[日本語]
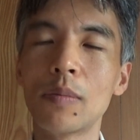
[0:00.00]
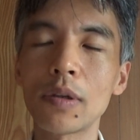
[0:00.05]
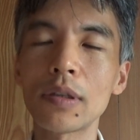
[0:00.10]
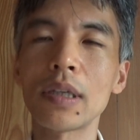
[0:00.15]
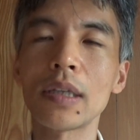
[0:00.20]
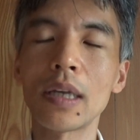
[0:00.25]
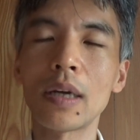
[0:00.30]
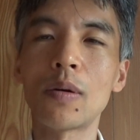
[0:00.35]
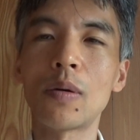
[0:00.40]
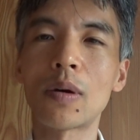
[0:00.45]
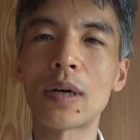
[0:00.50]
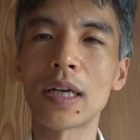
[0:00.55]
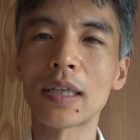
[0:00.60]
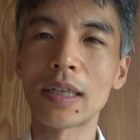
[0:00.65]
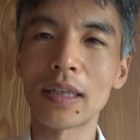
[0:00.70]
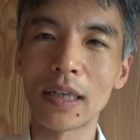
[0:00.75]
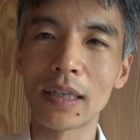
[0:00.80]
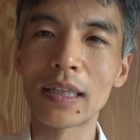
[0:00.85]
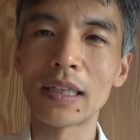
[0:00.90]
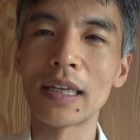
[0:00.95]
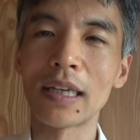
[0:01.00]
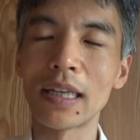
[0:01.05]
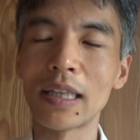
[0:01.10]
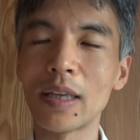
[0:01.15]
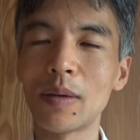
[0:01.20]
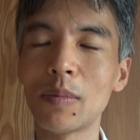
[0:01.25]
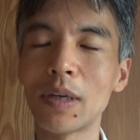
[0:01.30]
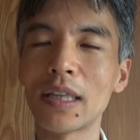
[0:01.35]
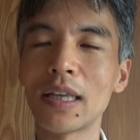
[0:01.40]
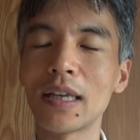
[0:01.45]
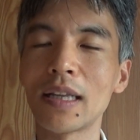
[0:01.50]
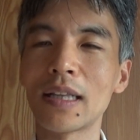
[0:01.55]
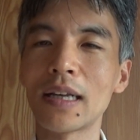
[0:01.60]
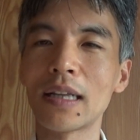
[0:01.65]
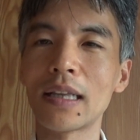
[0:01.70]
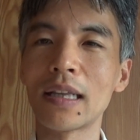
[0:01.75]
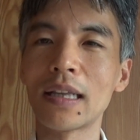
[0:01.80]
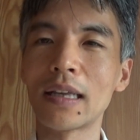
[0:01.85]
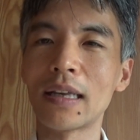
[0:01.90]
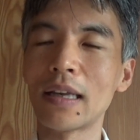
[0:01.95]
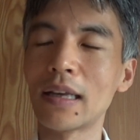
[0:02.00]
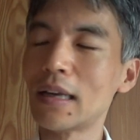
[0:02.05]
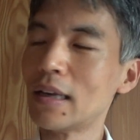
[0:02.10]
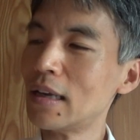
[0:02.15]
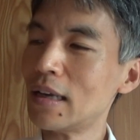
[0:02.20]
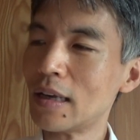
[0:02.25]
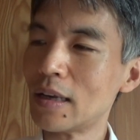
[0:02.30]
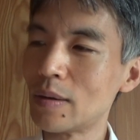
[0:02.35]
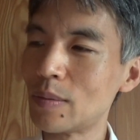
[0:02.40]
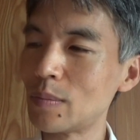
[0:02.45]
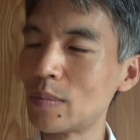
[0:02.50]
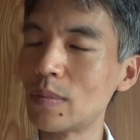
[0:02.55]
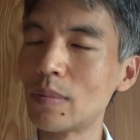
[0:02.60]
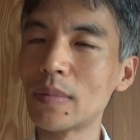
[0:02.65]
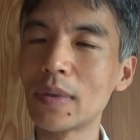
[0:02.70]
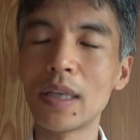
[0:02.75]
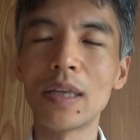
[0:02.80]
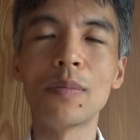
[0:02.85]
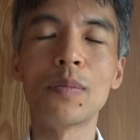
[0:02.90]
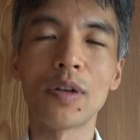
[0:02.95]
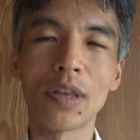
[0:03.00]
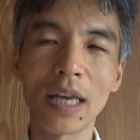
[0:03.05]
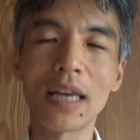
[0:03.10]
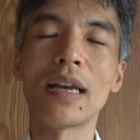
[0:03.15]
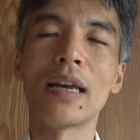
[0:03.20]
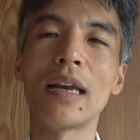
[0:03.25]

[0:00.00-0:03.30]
もしね、大岡先生に見ていた、えー、にもね、